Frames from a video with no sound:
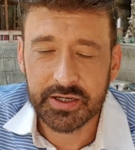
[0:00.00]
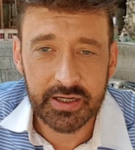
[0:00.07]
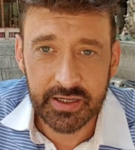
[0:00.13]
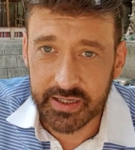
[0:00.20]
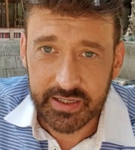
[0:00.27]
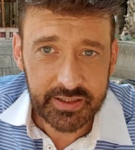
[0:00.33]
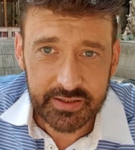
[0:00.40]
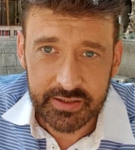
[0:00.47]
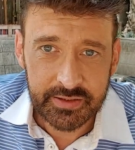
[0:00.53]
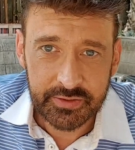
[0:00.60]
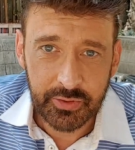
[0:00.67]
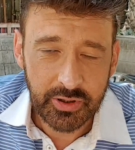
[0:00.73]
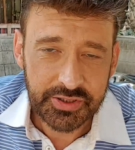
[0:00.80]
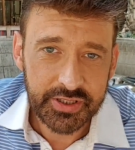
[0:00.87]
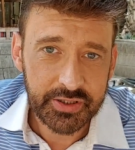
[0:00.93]
redet in
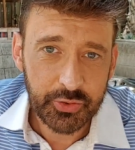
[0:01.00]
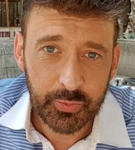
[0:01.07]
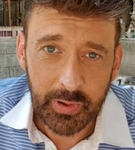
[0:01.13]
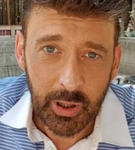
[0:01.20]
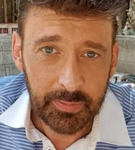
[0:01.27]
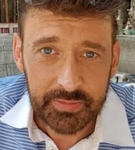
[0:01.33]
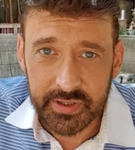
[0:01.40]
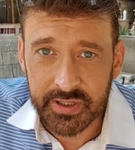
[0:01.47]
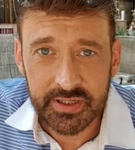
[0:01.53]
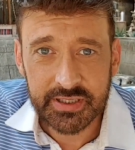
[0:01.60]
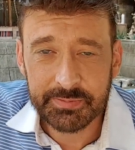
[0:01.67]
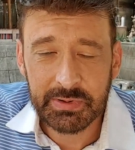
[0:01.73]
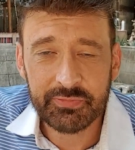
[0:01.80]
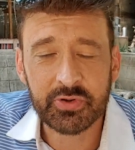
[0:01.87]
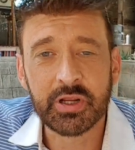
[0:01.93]
Deutschland überhaupt
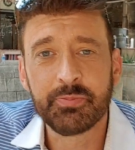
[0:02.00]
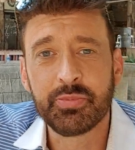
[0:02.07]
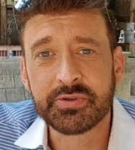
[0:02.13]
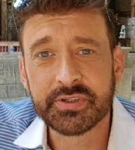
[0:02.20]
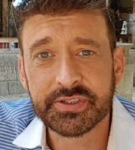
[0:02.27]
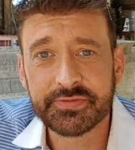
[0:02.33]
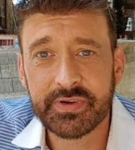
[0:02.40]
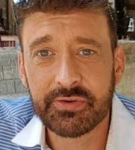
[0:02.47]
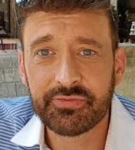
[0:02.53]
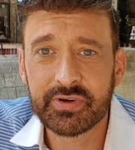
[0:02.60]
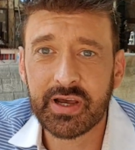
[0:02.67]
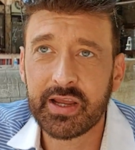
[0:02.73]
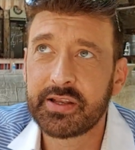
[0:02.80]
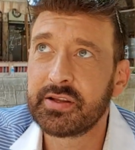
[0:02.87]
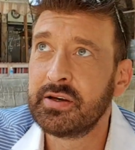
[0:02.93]
irgendjemand von der Bundeswehr,
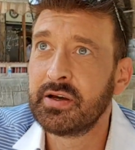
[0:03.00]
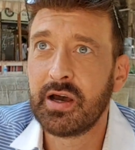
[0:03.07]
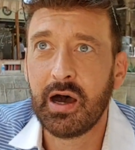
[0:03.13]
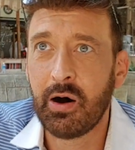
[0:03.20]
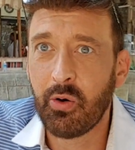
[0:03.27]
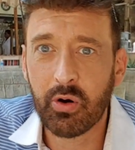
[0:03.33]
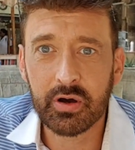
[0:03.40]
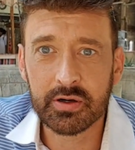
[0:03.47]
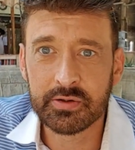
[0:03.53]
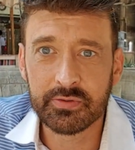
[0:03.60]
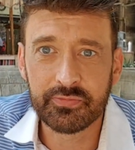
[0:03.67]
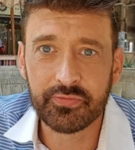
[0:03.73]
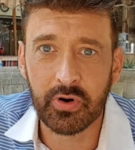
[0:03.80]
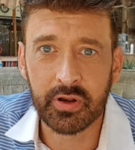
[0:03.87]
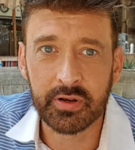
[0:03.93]
vielleicht äh, auch äh,
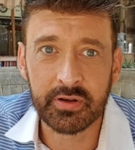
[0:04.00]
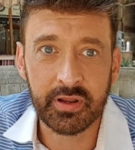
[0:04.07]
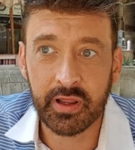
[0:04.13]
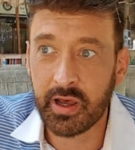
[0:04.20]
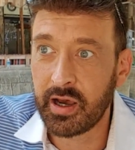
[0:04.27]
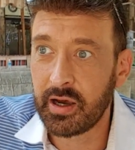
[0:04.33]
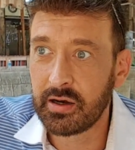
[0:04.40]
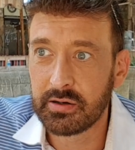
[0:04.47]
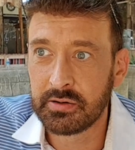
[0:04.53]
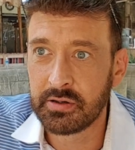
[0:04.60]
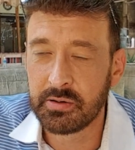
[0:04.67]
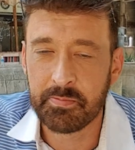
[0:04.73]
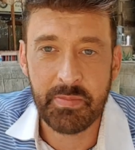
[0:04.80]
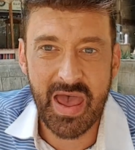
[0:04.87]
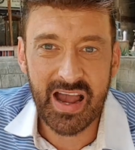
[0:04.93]
von der
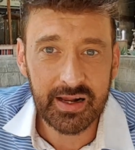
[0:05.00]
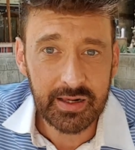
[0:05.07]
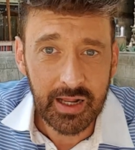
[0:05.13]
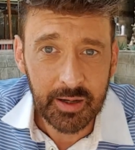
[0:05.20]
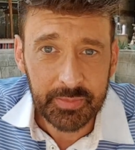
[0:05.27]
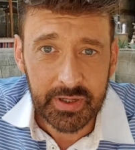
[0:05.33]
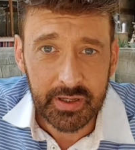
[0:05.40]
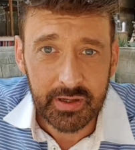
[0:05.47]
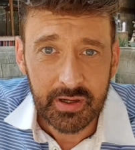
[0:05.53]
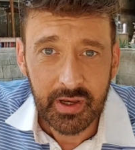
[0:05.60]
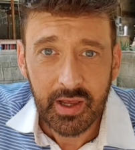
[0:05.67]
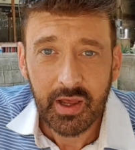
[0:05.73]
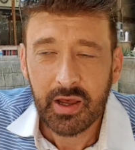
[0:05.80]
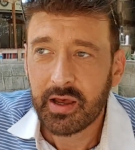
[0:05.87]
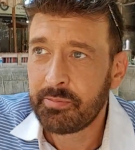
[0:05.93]
äh, Merkel-Armee?
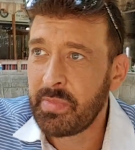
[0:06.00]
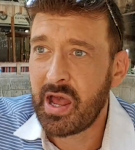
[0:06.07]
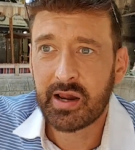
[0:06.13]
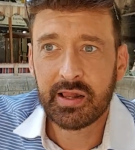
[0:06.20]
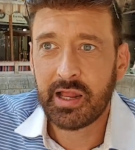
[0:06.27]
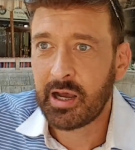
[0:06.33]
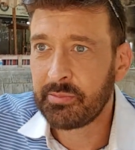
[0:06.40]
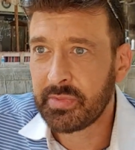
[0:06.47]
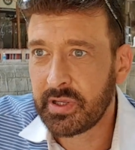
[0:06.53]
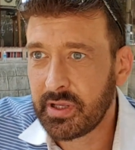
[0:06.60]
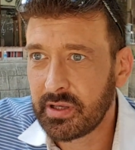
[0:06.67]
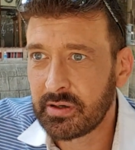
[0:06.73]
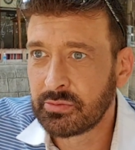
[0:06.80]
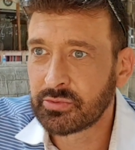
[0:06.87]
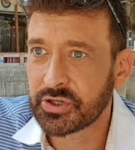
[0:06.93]

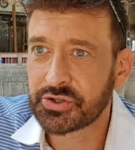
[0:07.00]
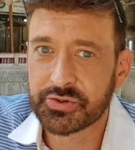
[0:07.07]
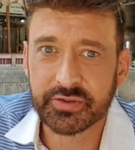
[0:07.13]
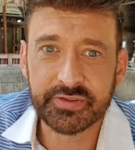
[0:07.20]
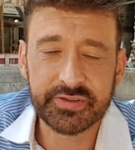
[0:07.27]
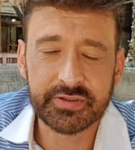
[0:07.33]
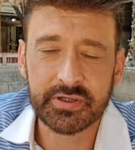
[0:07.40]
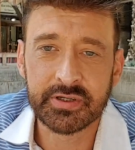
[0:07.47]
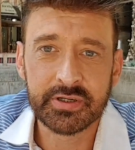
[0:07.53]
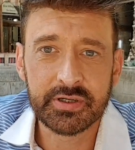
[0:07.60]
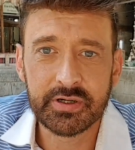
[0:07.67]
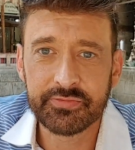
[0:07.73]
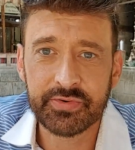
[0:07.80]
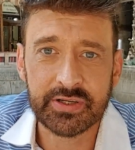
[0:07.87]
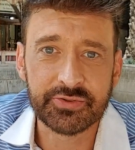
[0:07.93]
Merkel-Armee unterstützt
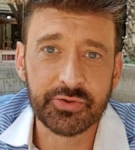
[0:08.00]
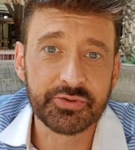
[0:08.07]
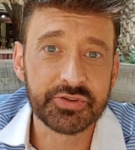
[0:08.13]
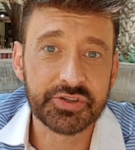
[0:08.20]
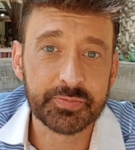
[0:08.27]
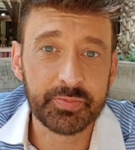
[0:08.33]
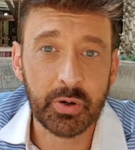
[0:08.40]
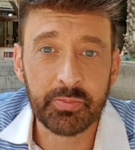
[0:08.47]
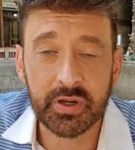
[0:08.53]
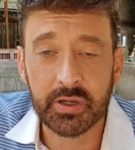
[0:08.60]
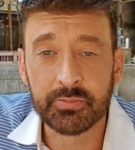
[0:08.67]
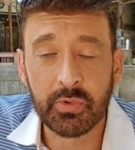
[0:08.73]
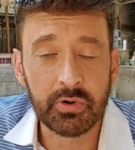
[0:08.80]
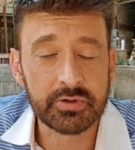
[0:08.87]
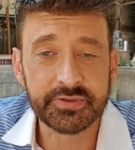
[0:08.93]
äh, französische
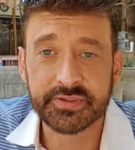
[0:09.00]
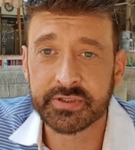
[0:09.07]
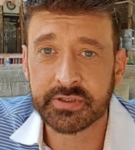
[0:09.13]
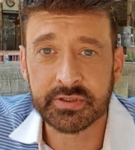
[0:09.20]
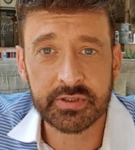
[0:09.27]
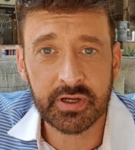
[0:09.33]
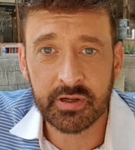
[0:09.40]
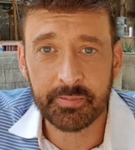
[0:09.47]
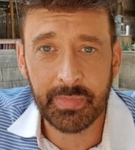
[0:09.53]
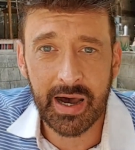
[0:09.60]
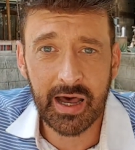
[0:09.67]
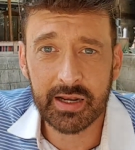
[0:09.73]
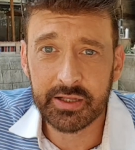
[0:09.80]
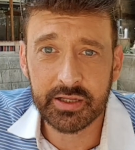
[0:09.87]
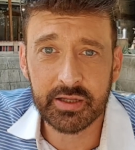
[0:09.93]
Bombardements in äh,
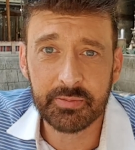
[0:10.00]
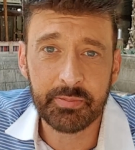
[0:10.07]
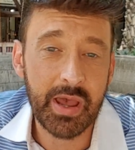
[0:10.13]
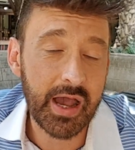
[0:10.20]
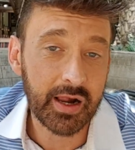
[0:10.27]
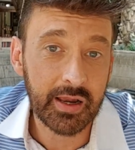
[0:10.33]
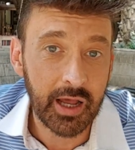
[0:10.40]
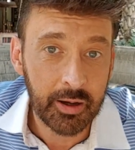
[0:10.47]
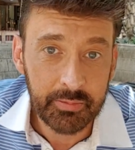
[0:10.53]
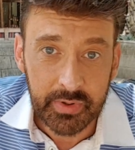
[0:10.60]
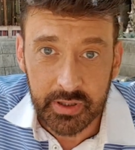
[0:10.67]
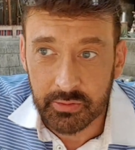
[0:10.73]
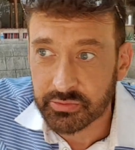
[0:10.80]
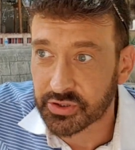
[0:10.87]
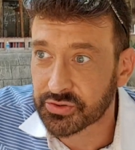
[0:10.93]
Mali,
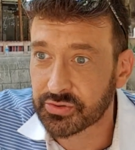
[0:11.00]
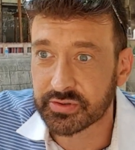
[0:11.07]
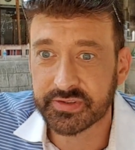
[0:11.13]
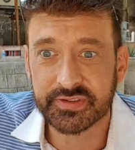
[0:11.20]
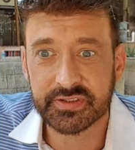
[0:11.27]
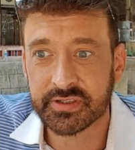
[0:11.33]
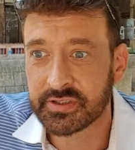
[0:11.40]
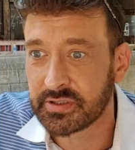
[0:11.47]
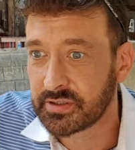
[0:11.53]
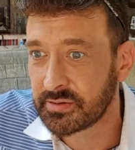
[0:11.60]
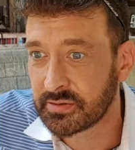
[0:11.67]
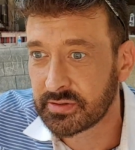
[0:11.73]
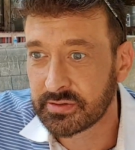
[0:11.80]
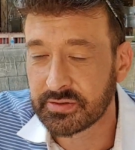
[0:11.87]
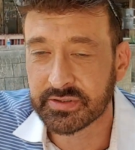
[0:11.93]
Merkel-Armee unterstützt äh,
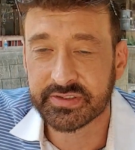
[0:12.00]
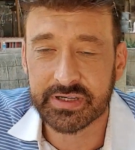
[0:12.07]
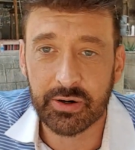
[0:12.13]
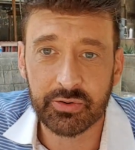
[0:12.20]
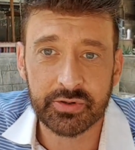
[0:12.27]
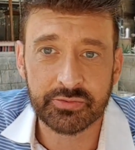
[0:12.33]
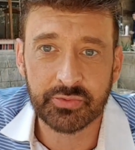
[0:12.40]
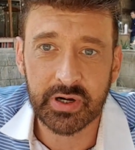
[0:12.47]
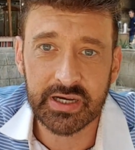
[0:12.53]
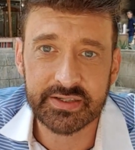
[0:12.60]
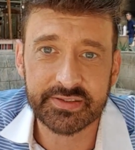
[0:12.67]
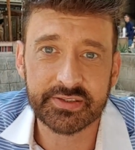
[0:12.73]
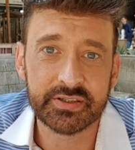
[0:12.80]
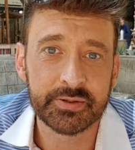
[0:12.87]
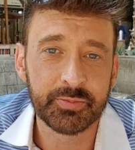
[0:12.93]
Saudi- und
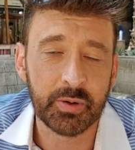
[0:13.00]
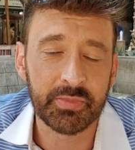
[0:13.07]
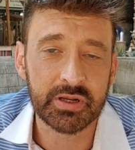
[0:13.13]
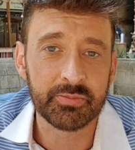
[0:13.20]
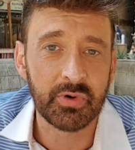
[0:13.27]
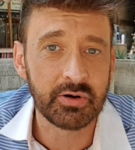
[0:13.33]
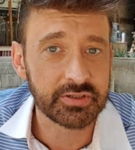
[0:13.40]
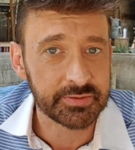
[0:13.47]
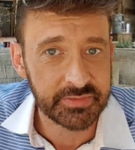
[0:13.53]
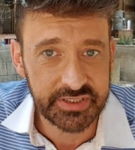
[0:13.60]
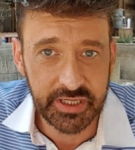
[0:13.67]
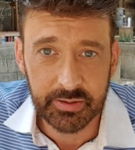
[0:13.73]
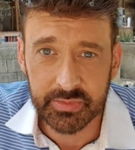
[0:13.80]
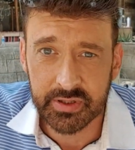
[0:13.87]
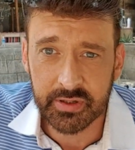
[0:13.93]
US-Bombardements im
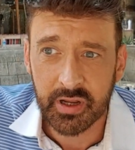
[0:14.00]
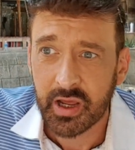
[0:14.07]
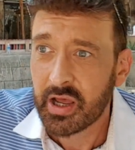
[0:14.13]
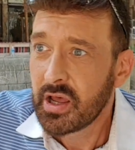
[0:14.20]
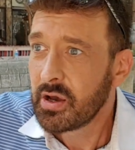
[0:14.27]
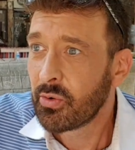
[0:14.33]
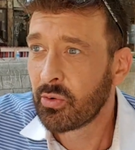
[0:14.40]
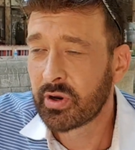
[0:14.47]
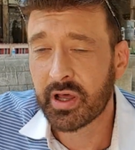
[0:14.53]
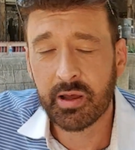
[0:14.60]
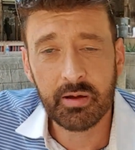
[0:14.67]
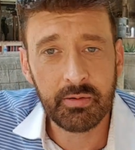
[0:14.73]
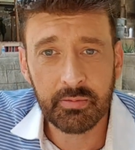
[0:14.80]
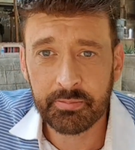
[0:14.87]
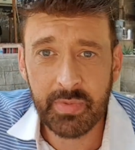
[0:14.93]
Jemen
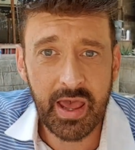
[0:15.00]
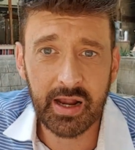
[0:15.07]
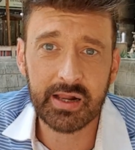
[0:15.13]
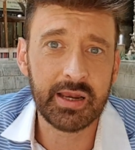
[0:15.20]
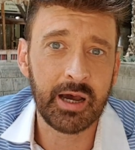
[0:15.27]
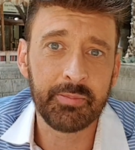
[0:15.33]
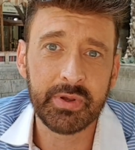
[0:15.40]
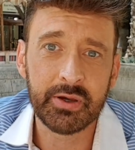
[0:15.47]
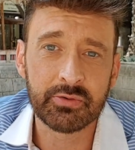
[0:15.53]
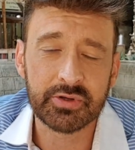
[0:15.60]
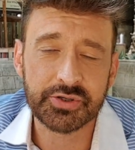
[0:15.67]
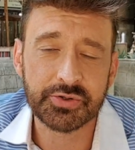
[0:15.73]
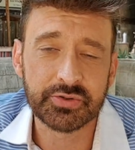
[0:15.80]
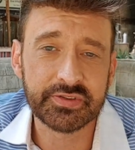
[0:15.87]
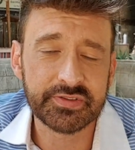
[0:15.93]
oder Merkel-Armee
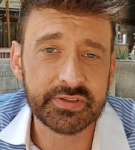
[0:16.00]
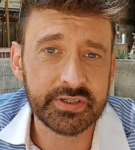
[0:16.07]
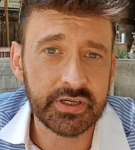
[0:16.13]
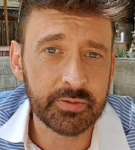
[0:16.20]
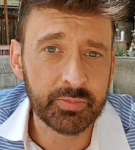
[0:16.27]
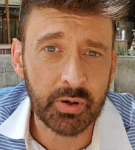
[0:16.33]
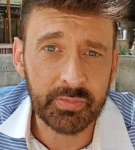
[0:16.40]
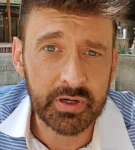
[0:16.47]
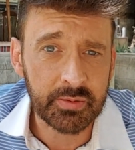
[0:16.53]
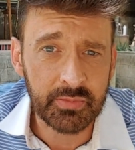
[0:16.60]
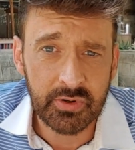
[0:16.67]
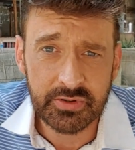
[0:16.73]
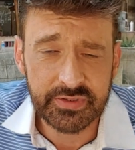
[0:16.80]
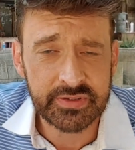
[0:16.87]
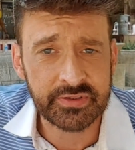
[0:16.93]
unterstützt die
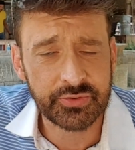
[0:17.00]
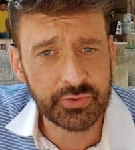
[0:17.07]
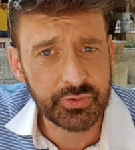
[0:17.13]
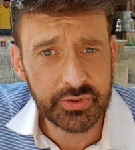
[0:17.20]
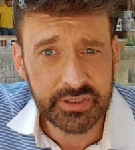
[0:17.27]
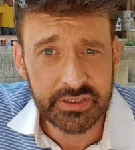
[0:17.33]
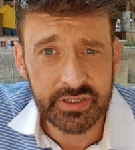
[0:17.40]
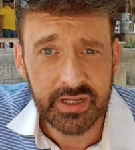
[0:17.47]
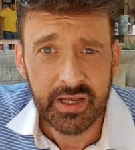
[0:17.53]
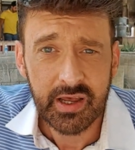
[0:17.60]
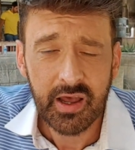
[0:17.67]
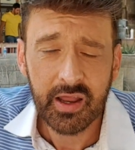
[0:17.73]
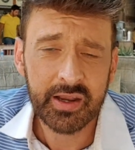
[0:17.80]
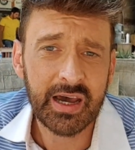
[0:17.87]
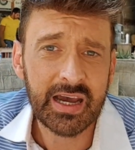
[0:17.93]
Bombardements in Syrien.
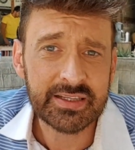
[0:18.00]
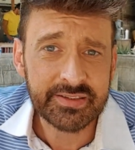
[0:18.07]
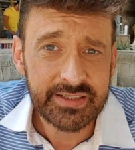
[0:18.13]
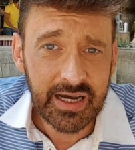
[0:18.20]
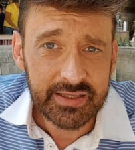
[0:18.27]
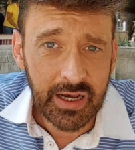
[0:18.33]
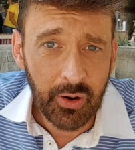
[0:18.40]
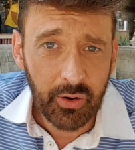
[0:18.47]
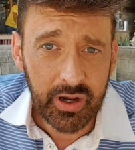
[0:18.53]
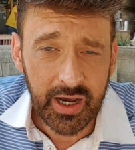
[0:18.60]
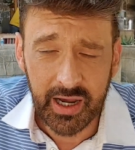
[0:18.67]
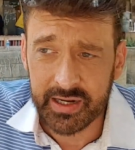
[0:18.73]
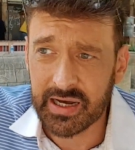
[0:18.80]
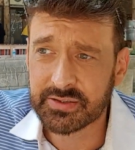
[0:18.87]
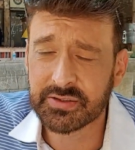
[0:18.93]
Nein, sagt auch
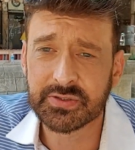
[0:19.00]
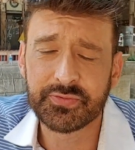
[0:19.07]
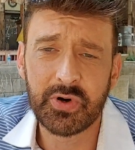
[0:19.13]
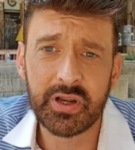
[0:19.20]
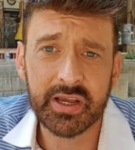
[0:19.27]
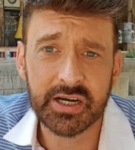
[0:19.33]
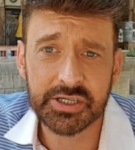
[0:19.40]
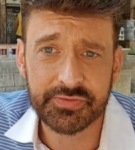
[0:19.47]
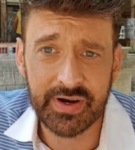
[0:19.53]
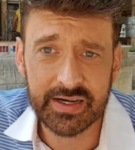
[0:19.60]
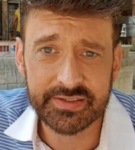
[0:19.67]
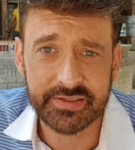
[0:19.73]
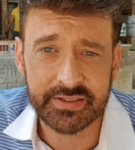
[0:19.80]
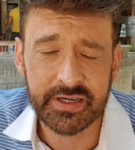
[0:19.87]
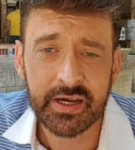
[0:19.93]
keiner, also ist völliger
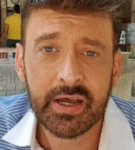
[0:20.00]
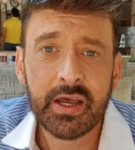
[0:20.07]
Schwachsinn.